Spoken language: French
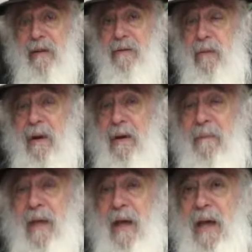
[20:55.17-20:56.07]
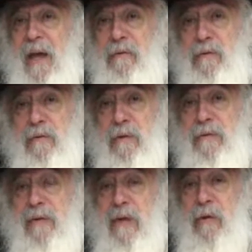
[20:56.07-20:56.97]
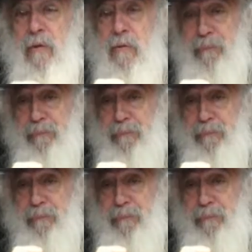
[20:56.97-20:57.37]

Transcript: La Torah, elle veut nous enseigner que